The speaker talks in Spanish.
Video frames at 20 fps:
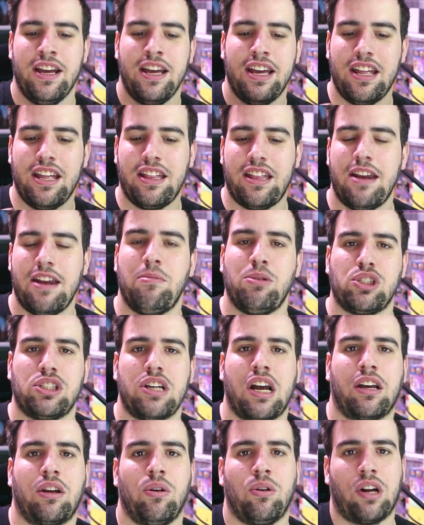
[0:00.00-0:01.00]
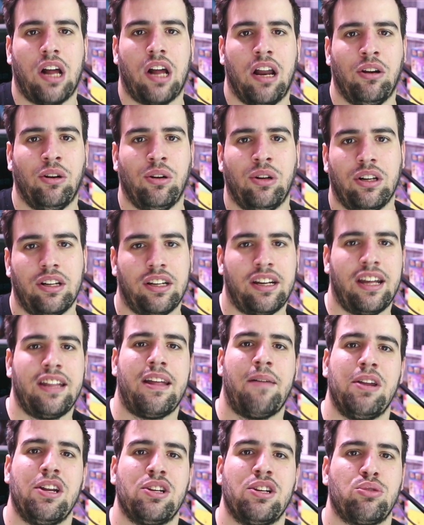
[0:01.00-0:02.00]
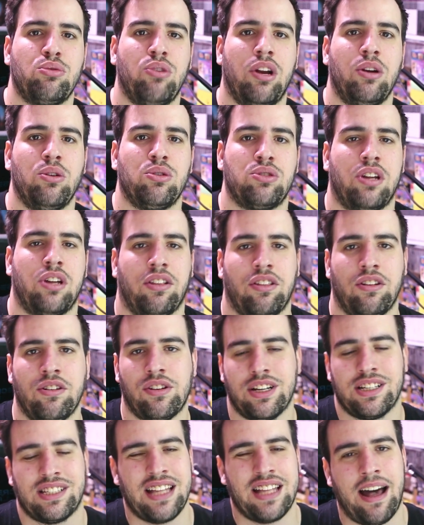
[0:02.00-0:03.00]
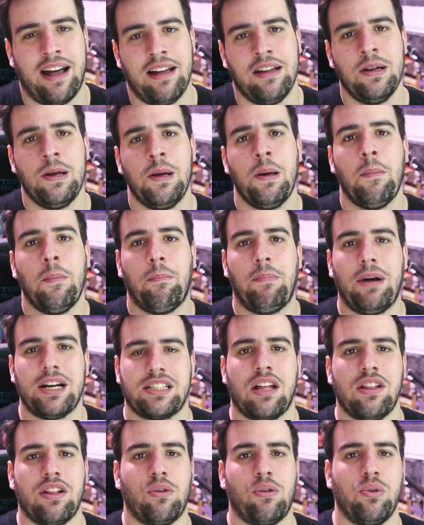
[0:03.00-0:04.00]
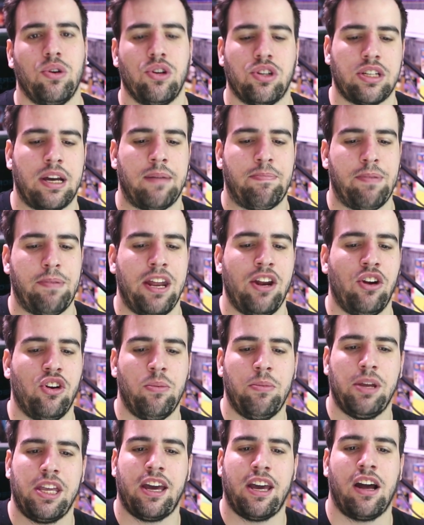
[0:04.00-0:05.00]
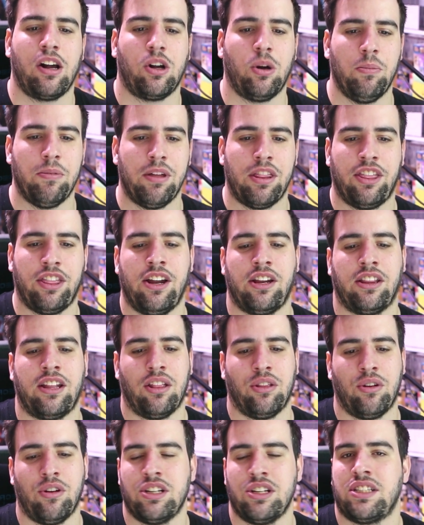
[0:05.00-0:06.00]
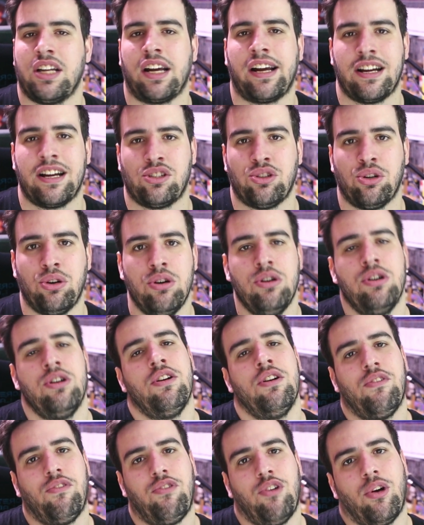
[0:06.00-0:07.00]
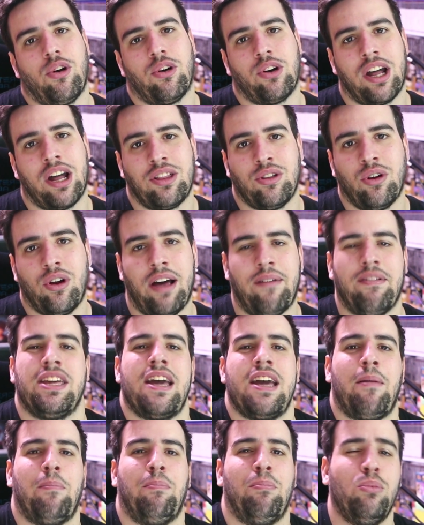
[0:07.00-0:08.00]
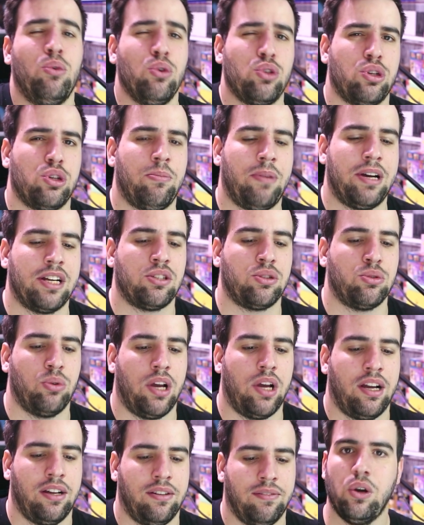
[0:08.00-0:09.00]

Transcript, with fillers: Y tenemos a Crocalor, que también es una ilustración que está bastante curiosa, pero no me llega a convencer tanto. En este caso, Florogato la veía mucho más chula.